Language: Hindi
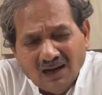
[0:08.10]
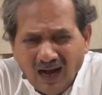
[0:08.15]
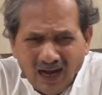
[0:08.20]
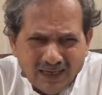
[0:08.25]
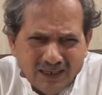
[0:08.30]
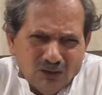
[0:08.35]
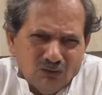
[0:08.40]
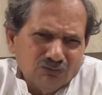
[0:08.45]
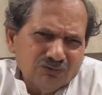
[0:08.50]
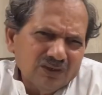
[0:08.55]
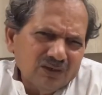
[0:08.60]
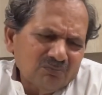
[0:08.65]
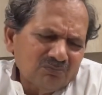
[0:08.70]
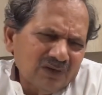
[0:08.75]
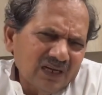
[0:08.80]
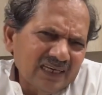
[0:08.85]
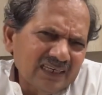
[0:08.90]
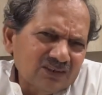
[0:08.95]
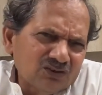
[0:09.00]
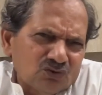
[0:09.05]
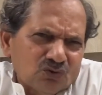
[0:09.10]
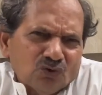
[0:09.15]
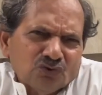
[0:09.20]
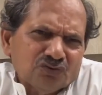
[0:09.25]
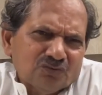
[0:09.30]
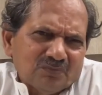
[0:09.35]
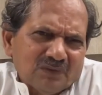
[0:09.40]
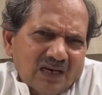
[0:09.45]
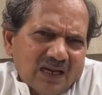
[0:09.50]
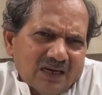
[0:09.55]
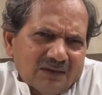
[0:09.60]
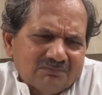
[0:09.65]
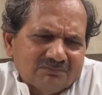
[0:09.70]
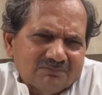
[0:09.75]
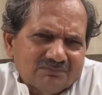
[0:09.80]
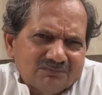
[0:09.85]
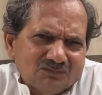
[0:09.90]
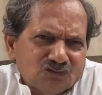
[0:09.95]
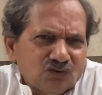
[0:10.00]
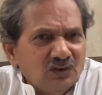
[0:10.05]
आखिर उसे अपना एक दोस्त मिला
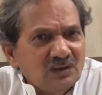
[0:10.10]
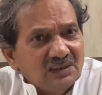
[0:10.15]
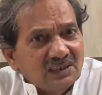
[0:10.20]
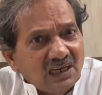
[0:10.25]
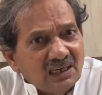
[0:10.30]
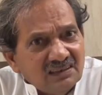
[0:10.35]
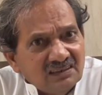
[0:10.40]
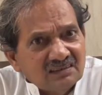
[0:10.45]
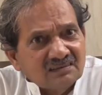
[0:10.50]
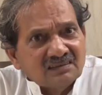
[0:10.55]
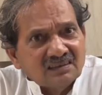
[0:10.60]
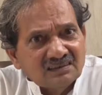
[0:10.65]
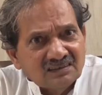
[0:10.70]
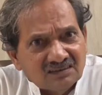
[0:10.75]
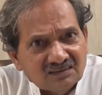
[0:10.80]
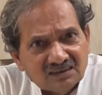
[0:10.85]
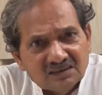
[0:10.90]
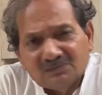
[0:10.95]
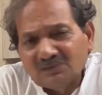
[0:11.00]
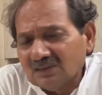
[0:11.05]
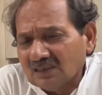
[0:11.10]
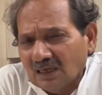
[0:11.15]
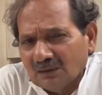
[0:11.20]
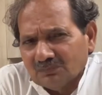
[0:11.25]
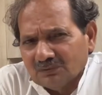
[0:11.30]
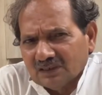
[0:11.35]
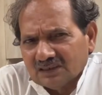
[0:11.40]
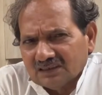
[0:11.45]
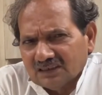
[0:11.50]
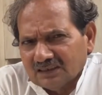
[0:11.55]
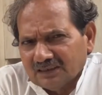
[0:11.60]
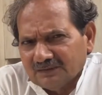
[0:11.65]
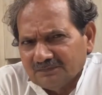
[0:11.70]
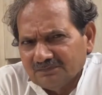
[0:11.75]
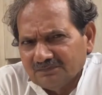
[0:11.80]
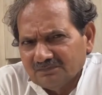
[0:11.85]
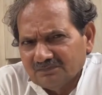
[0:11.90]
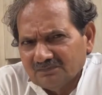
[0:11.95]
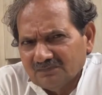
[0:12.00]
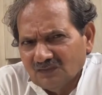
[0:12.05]
जो इंटेलिजेंस एजेंसी में काम करता था
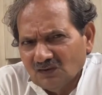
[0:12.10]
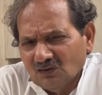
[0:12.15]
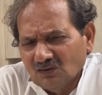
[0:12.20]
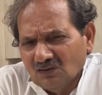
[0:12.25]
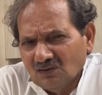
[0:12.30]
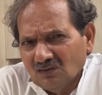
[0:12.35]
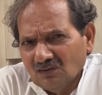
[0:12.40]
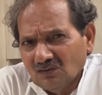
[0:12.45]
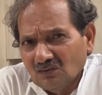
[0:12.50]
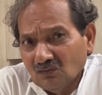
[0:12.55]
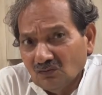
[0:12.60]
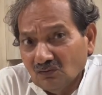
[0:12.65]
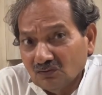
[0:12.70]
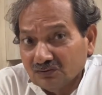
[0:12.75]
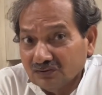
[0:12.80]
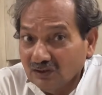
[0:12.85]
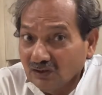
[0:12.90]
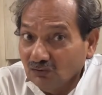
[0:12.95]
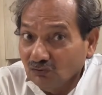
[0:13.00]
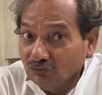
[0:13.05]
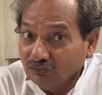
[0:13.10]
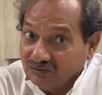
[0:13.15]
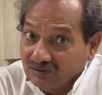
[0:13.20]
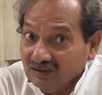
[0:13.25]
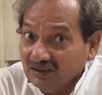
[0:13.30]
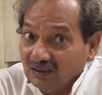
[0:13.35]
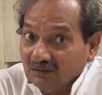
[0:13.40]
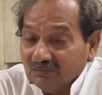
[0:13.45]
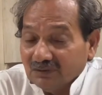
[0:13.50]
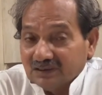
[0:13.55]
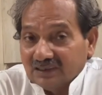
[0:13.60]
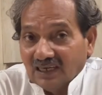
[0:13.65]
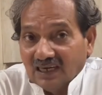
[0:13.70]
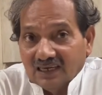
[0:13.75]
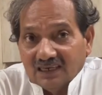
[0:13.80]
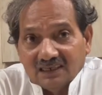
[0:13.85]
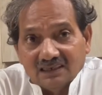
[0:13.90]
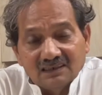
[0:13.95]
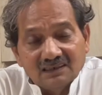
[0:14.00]
उसने उसी दिन बताया